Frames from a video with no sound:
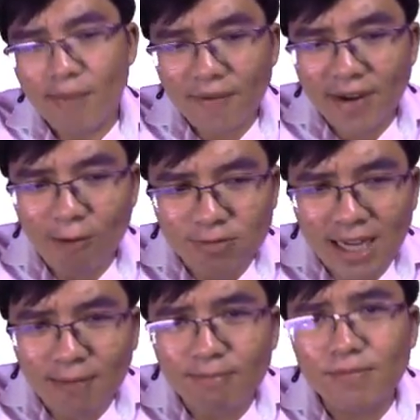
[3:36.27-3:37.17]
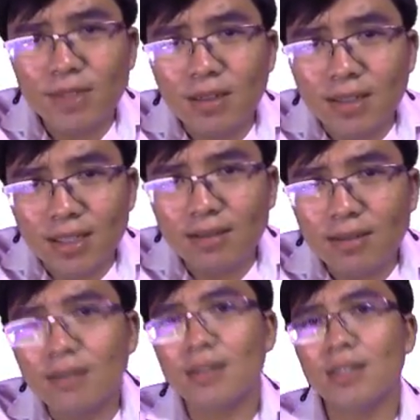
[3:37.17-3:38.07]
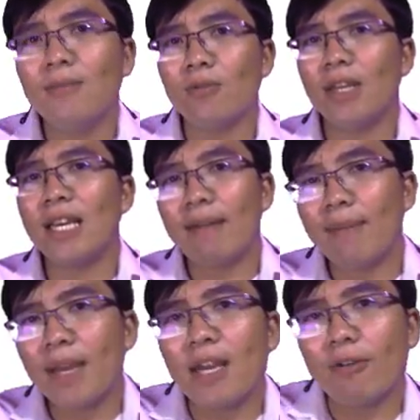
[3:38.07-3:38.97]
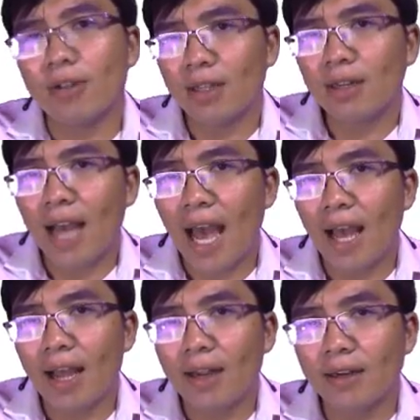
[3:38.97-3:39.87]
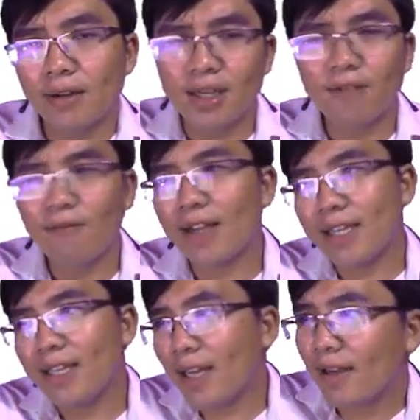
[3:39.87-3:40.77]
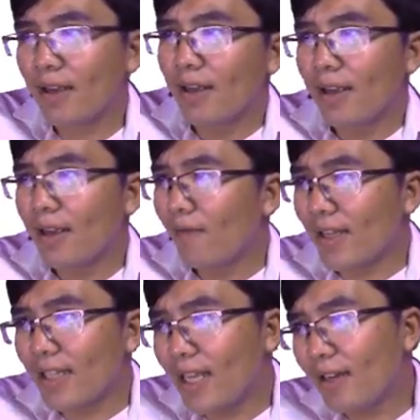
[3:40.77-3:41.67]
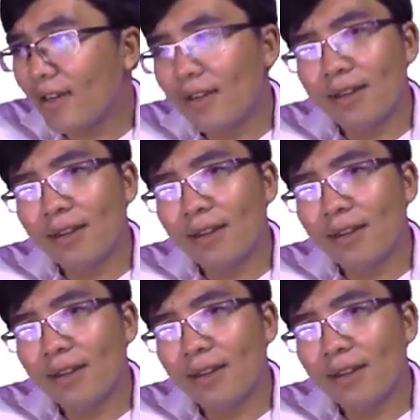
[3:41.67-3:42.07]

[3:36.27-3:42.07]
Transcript: các bạn phải đọc chậm từng chữ từng chữ một thì các bạn mới hiểu được tất cả, được chưa? Và dĩ nhiên và dĩ nhiên